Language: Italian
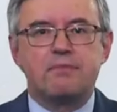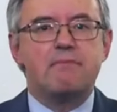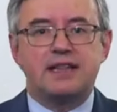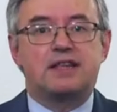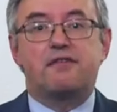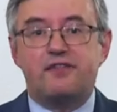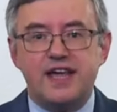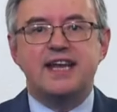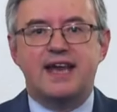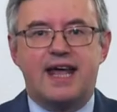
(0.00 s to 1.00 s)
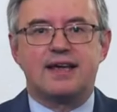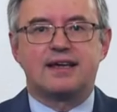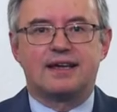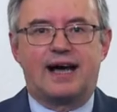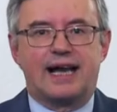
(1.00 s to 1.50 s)
mette
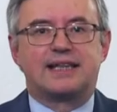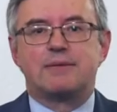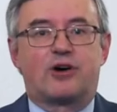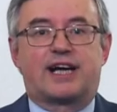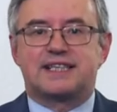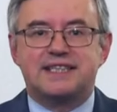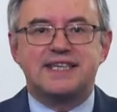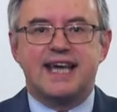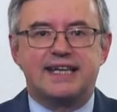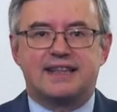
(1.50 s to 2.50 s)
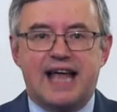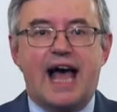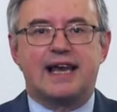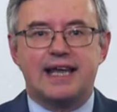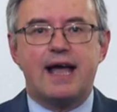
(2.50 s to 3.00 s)
fine alla democrazia in
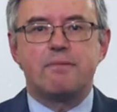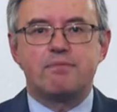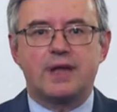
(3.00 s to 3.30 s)
Italia,